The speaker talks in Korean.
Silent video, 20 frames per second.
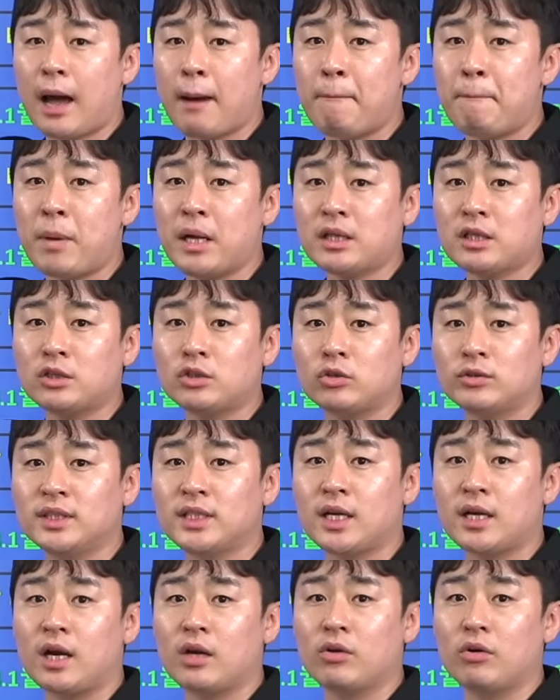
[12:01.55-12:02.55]
아파트
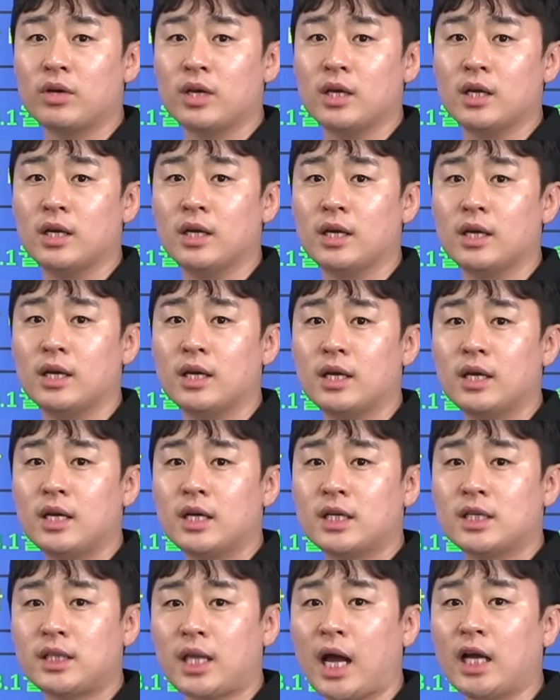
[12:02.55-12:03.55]
전세 가격이
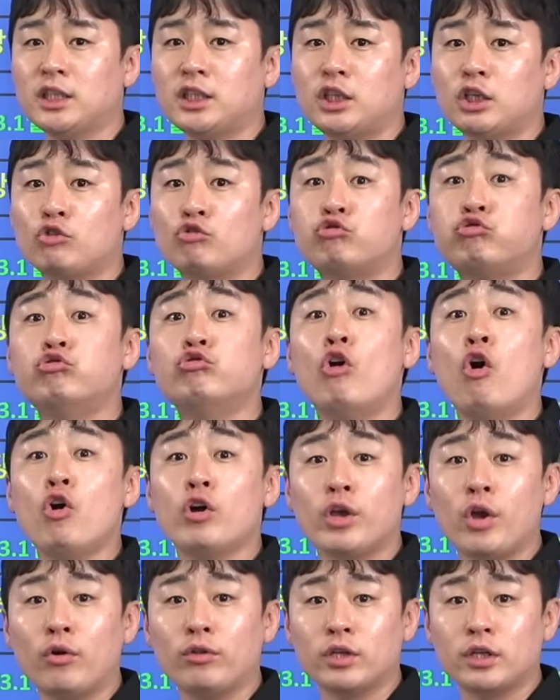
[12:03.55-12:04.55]
그 당시
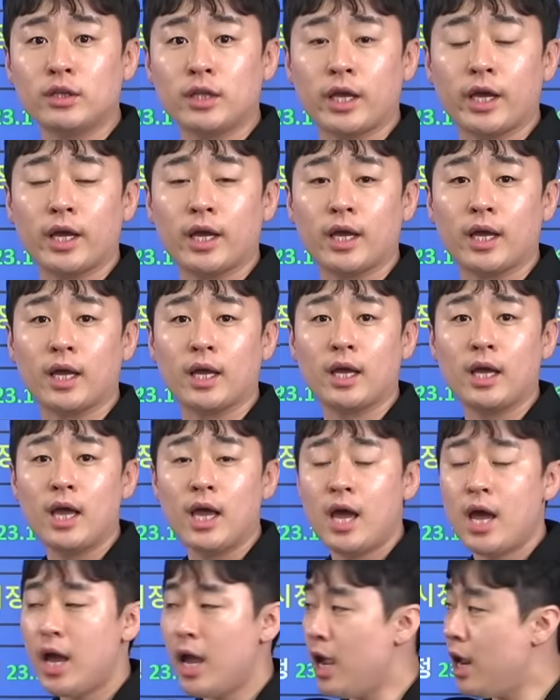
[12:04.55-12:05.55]
구억이었는데
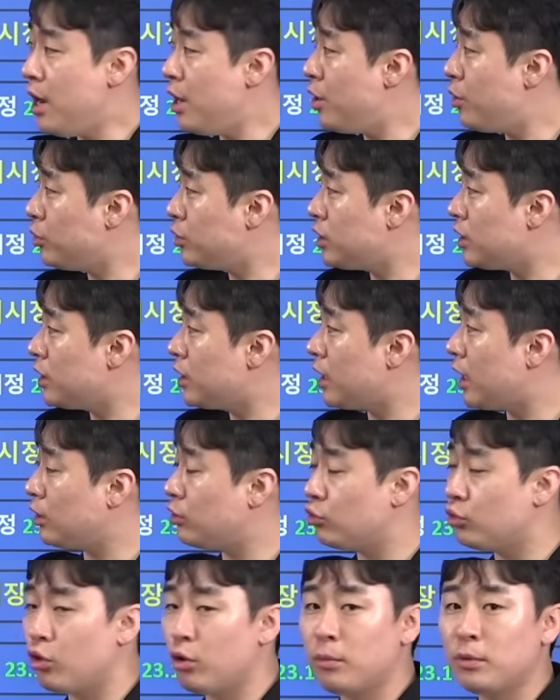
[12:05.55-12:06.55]
헬리오시티가
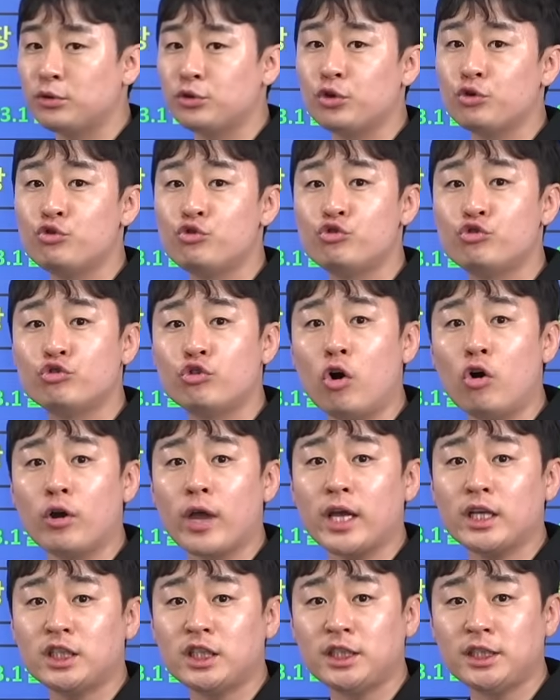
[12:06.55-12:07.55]
들어오면서
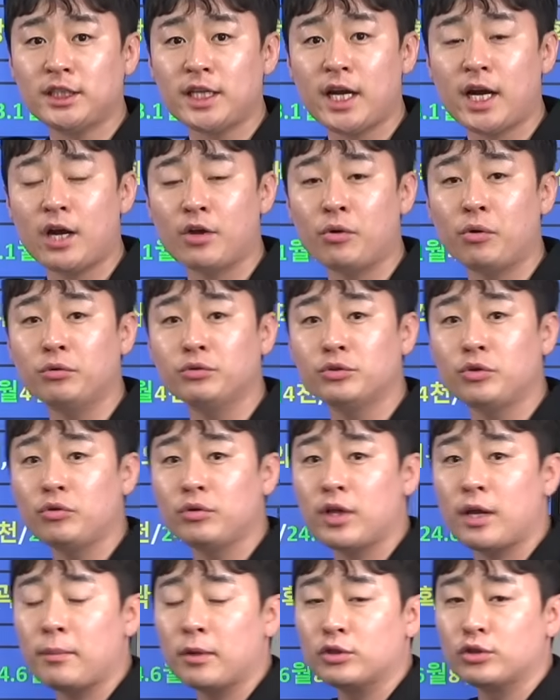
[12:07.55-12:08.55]
육억의 시세가
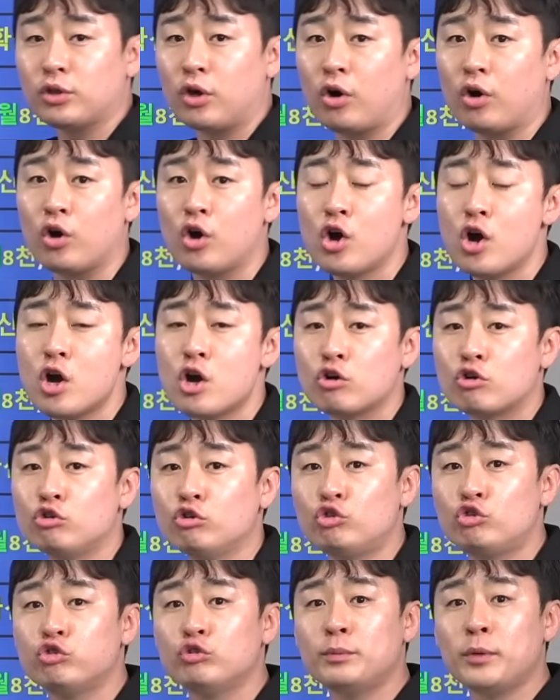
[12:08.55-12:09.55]
형성되면서
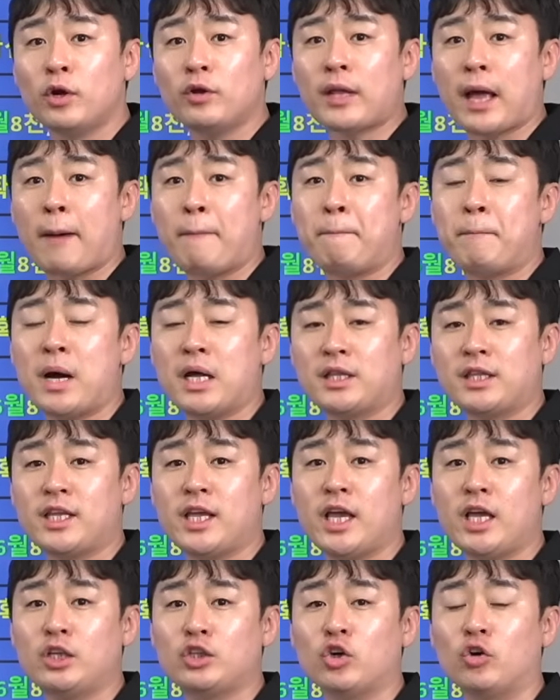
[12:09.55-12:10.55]
그 주변
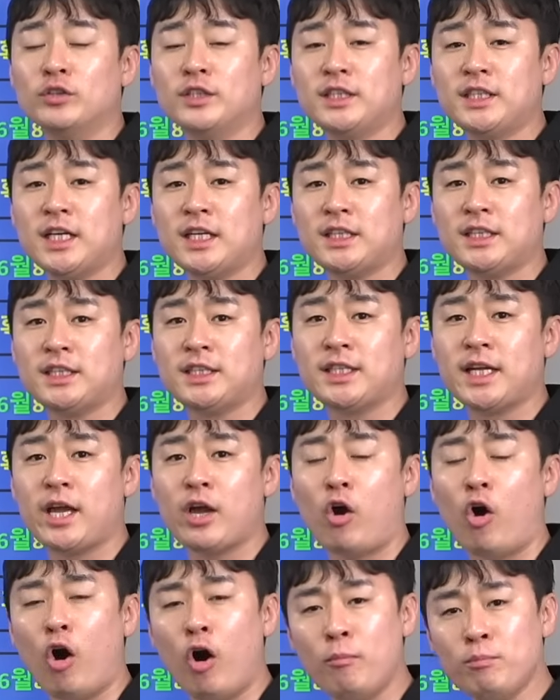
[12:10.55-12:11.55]
아파트의 전세 시세에
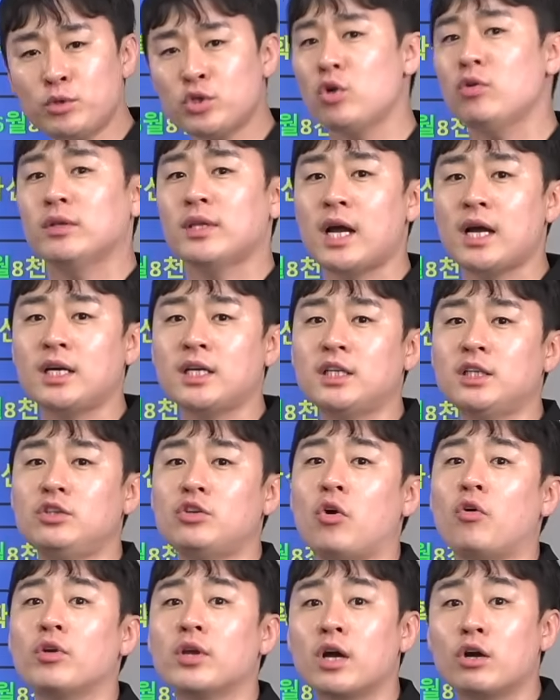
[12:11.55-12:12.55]
엄청난 큰
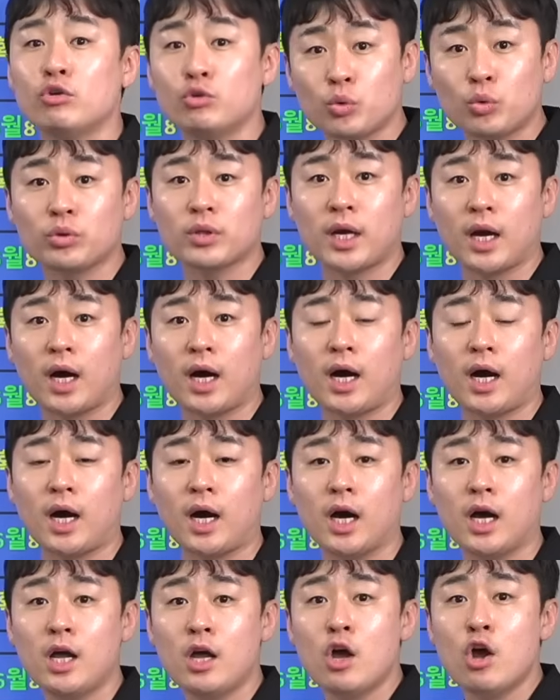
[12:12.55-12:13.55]
영향을
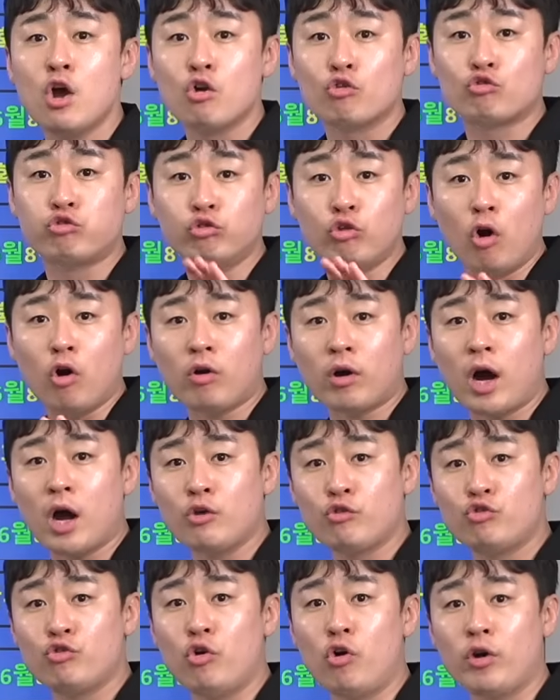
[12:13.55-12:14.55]
줬다.
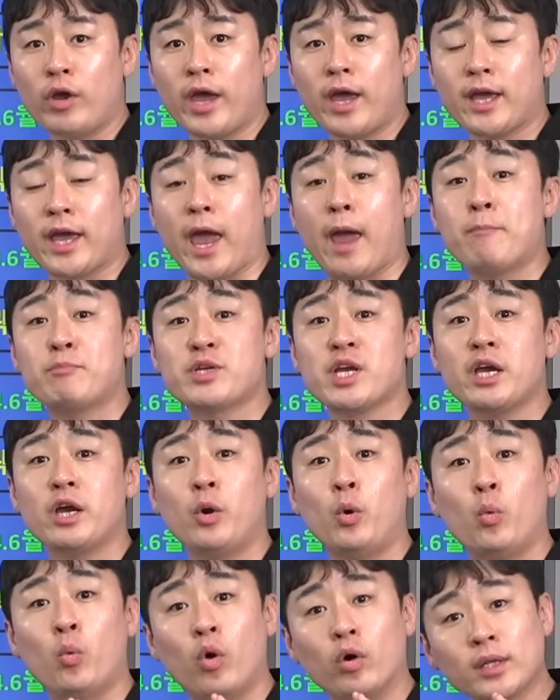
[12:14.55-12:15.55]
구억과 육억의 갭 차이가
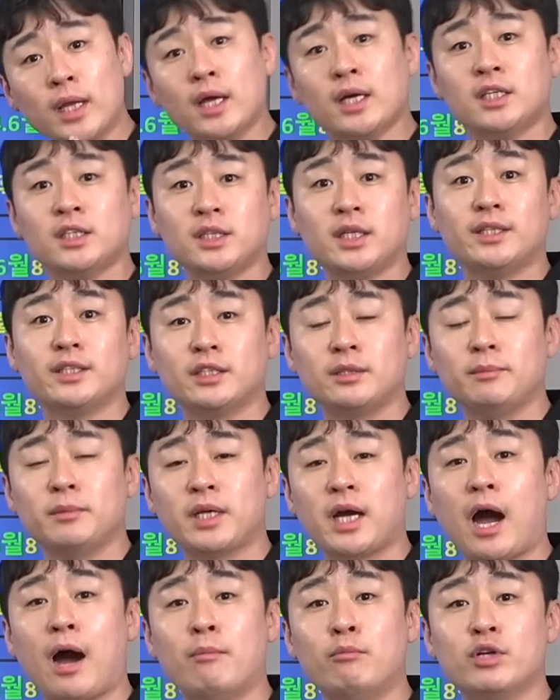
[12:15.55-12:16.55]
워낙 크지
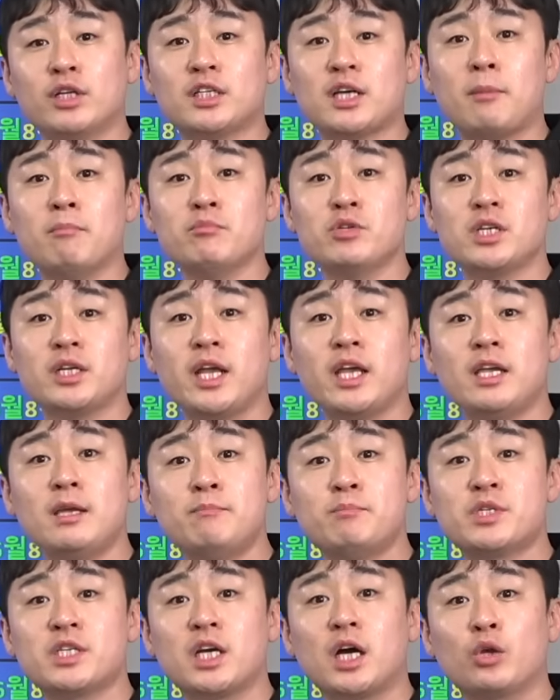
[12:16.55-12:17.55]
않습니까? 아무리 잠실의
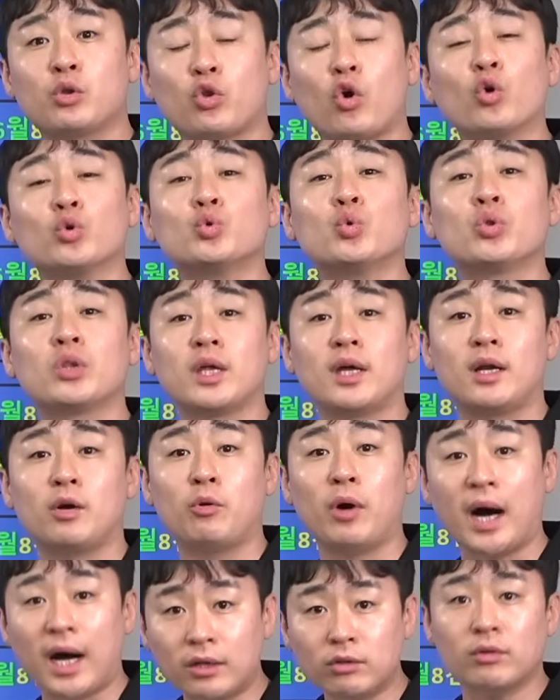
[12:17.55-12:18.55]
입지가 더
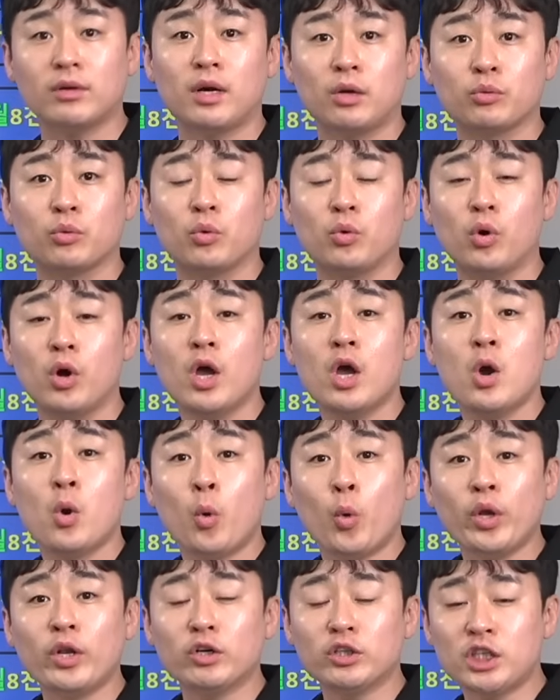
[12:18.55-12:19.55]
좋다라고 하더라도
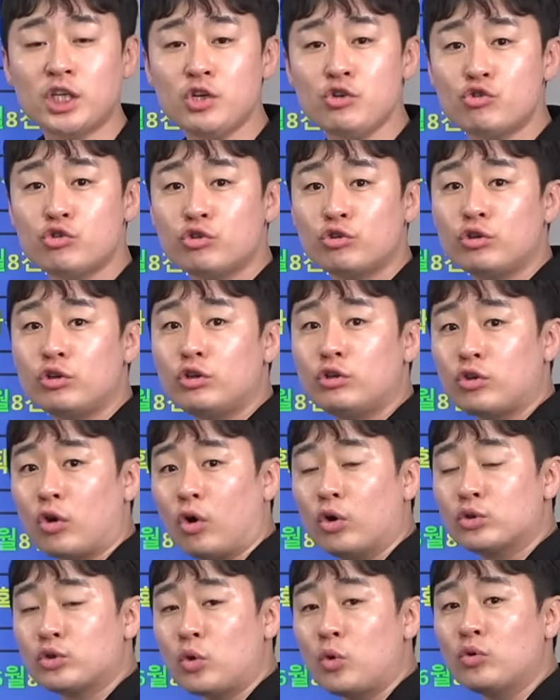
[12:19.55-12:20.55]
오히려 신축을
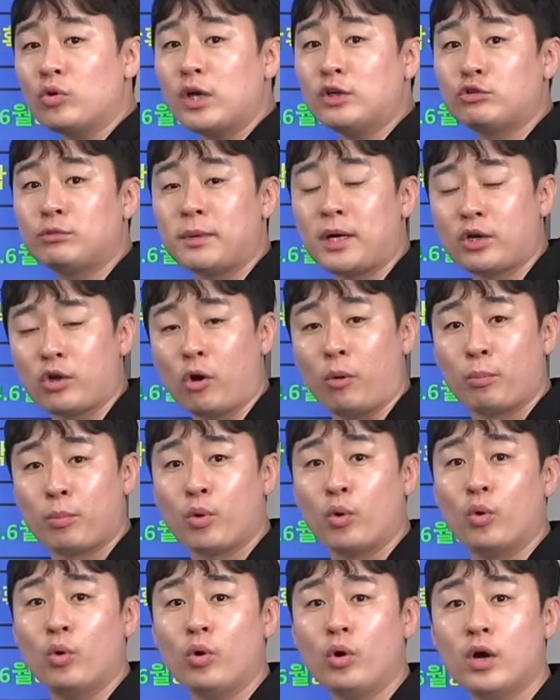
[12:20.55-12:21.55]
더 선호할 수밖에
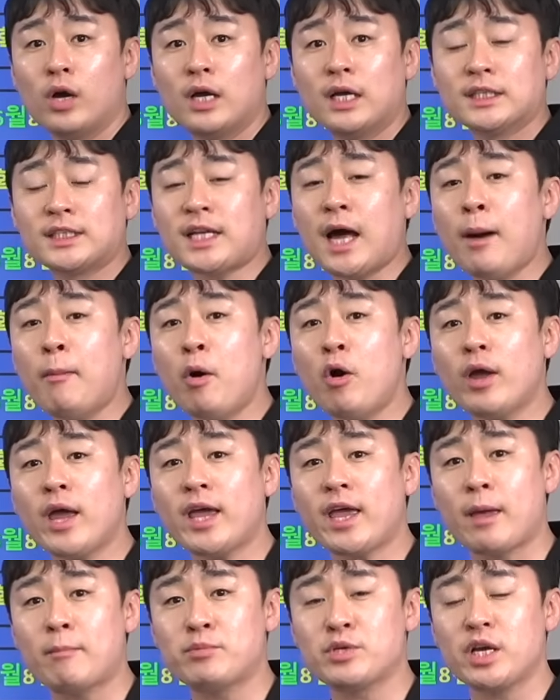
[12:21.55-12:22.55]
없고,
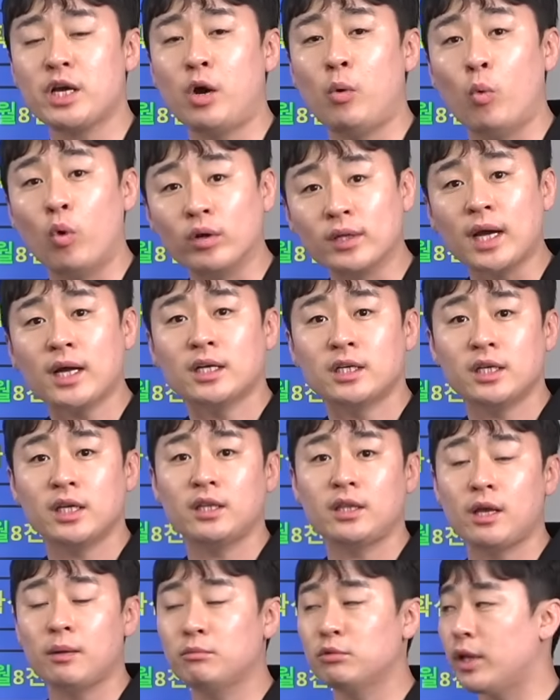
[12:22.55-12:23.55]
삼억의 갭 차이가 워낙
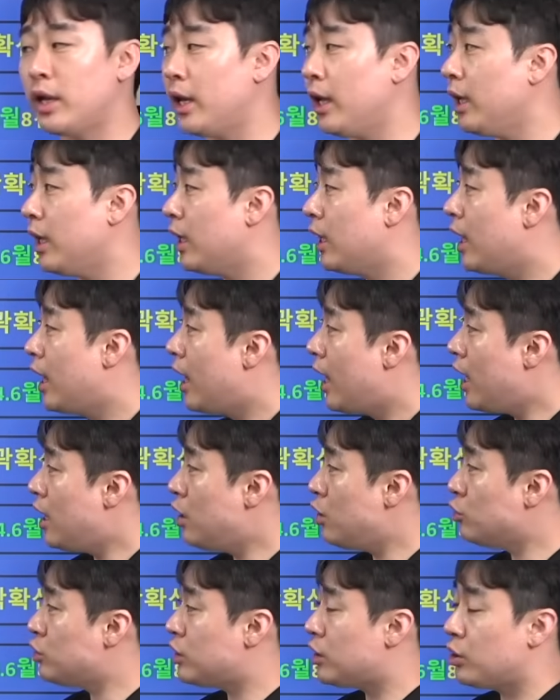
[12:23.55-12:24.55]
크기 때문에
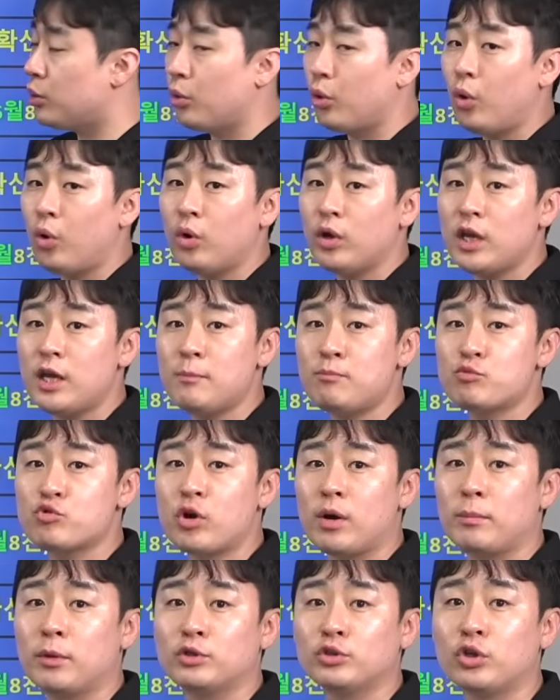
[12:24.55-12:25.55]
헬리오시티로
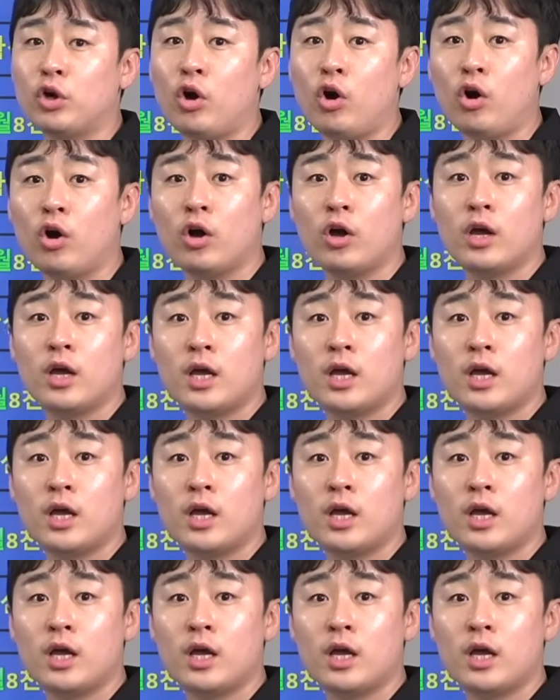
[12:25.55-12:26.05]
입주하면서